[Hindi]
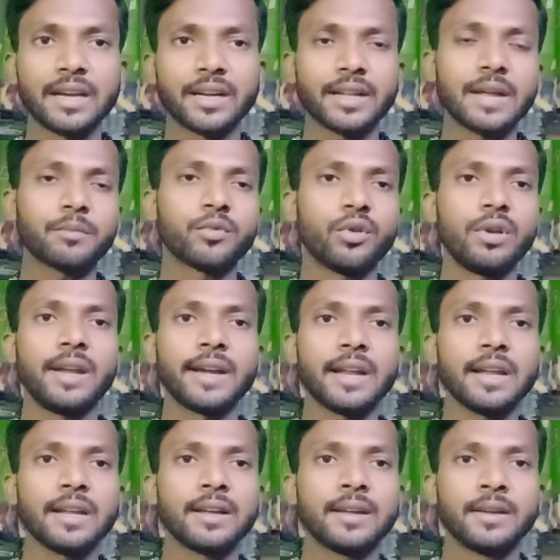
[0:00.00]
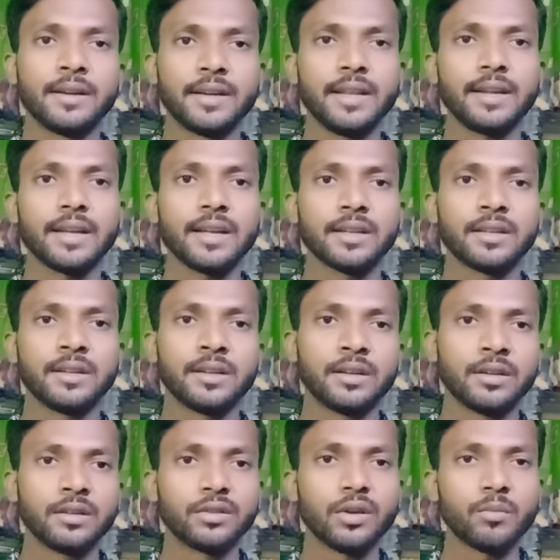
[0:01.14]
आप खोल लेना है ठीक है
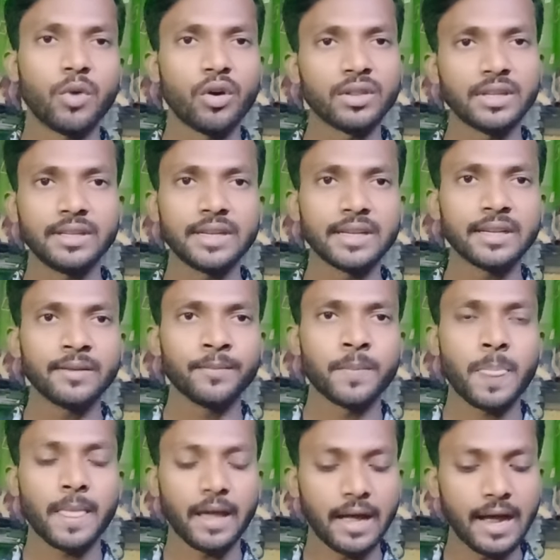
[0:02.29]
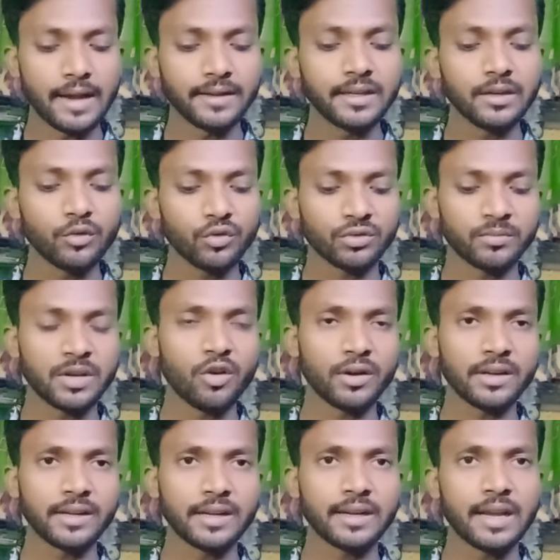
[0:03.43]
तो बहुत ईजी है ना आज ही उसमें लॉग
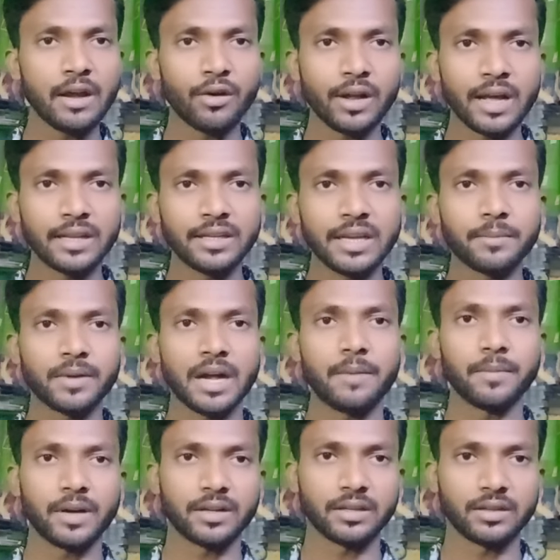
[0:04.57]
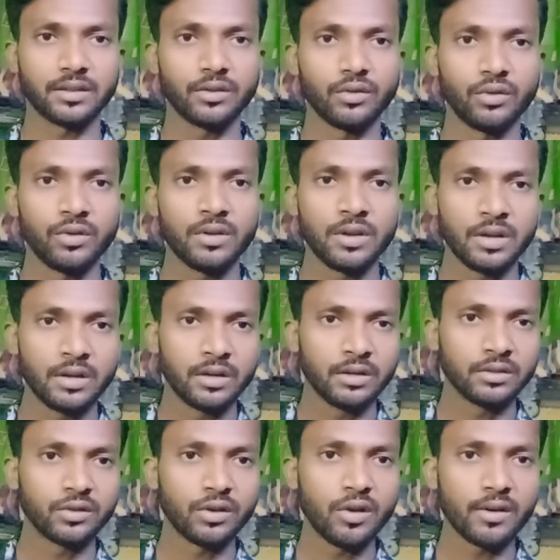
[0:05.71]
करना है और आज ही आप काम कर सकते हो
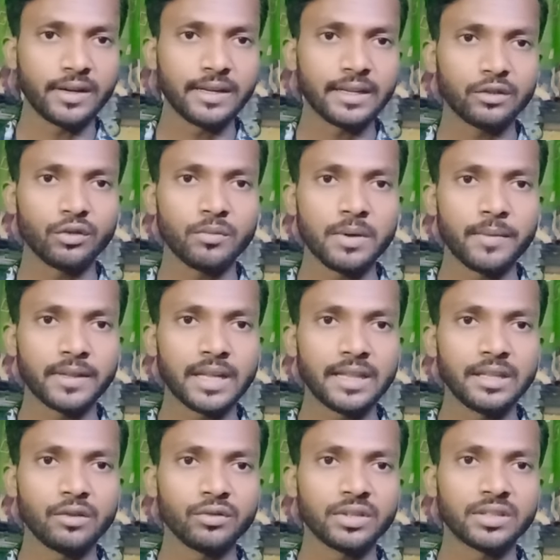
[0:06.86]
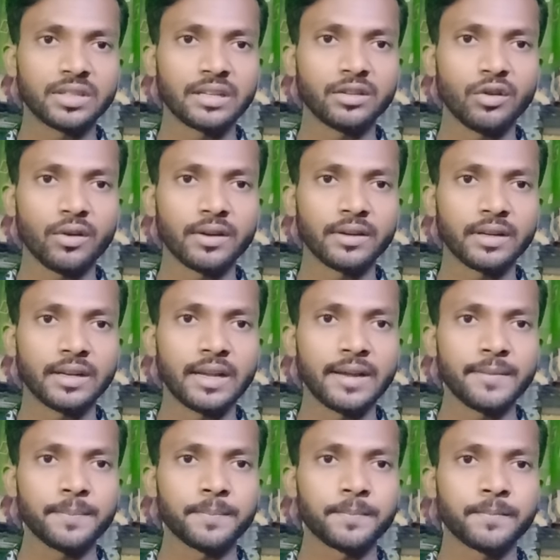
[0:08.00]
तो लॉगिन का तो मैं बता दिया हूँ किस तरह से लॉगिन करना है
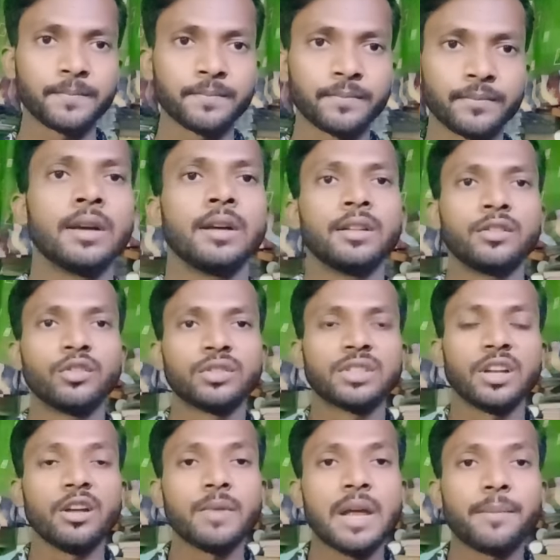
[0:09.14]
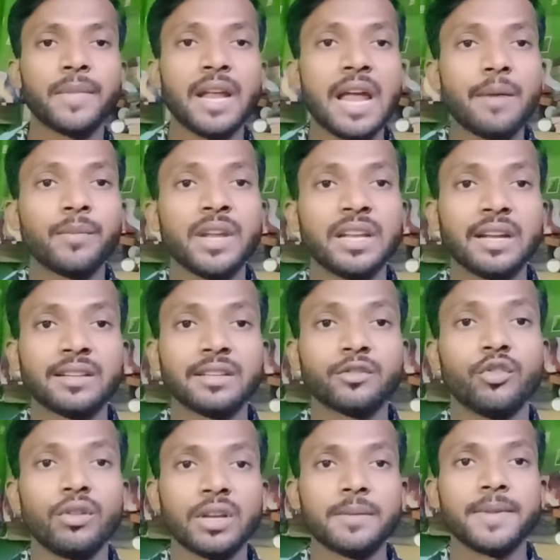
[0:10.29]
तो चलो मैं अपने ऐप में जैसे खोल
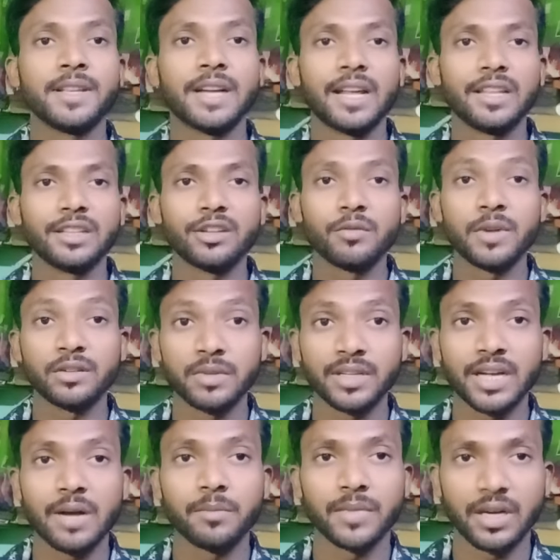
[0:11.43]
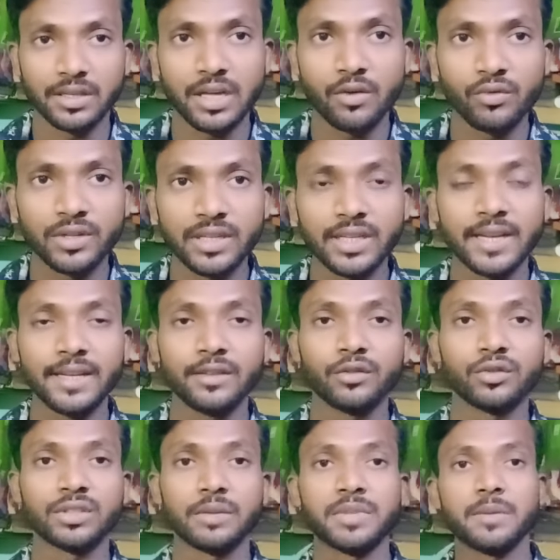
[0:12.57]
के मैं दिखा देता हूँ मैं इसमें काम करता हूँ कि नहीं तो
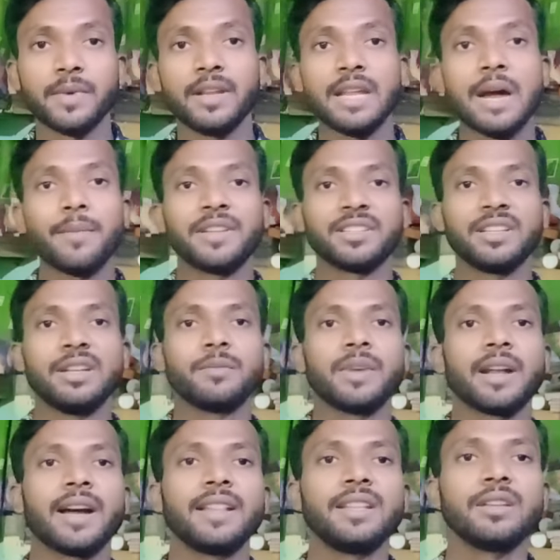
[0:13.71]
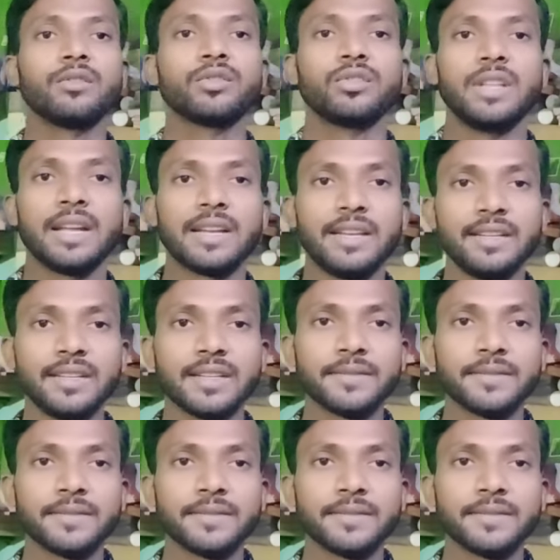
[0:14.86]
सबसे पहले यहाँ पे स्क्रीन पे लगा दिया हूँ तो देख लीजिए